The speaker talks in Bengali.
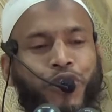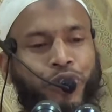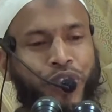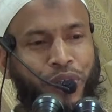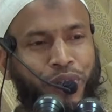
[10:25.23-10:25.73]

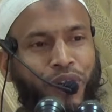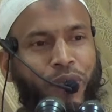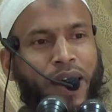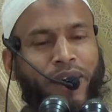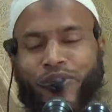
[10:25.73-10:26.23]
যদি কোনো
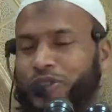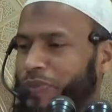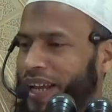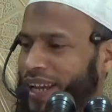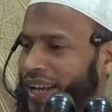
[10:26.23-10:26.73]
মানুষ
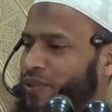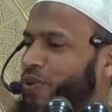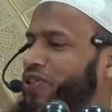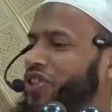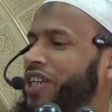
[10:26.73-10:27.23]
মেয়ারাজ
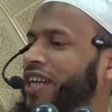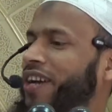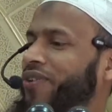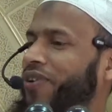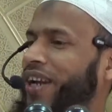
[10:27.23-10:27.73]

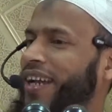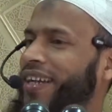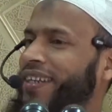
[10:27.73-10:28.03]
অস্বীকার করে